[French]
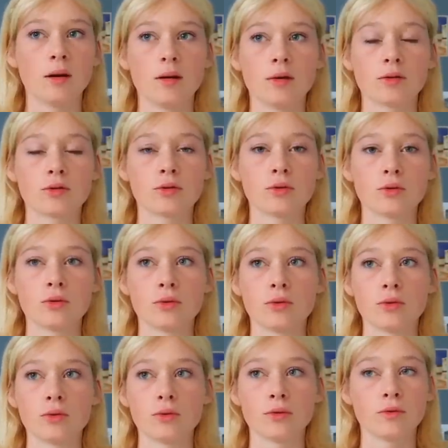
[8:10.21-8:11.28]
euh,
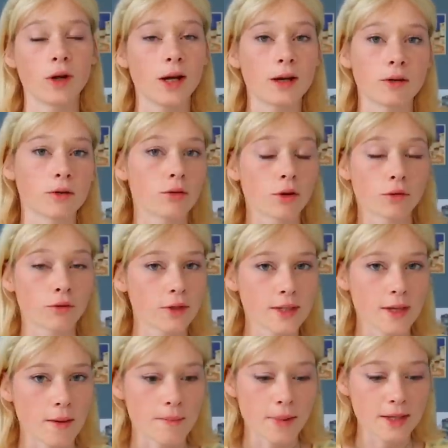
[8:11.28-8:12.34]
que voilà, encore une fois,
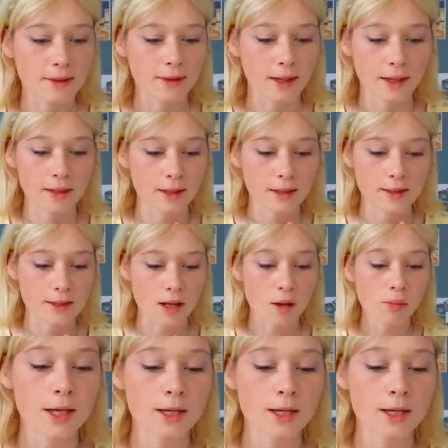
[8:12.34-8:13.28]
ça va pas être très très simple.